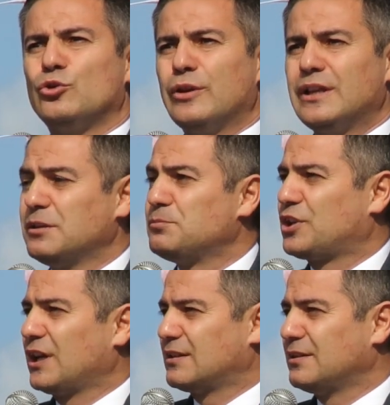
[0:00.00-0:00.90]
yönetim
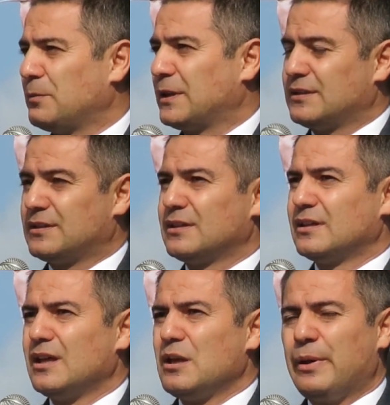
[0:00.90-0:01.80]
şekli demektir.
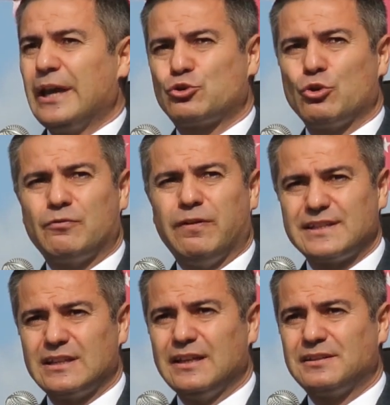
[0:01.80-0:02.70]
Pek çok
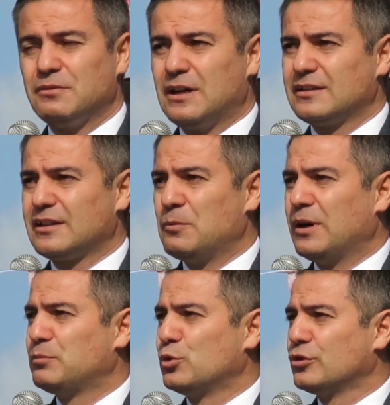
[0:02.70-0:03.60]
fazileti vardır
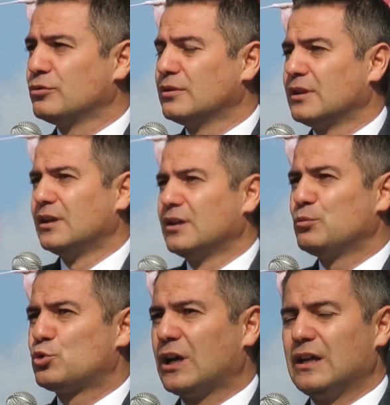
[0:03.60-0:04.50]
ama bugün
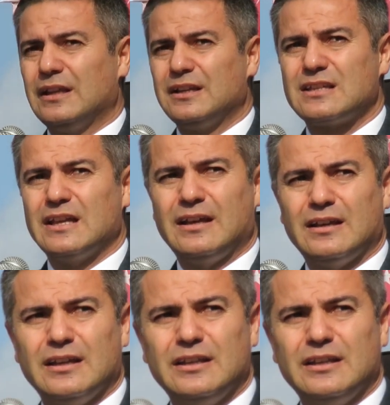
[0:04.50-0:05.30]
müsaadenizle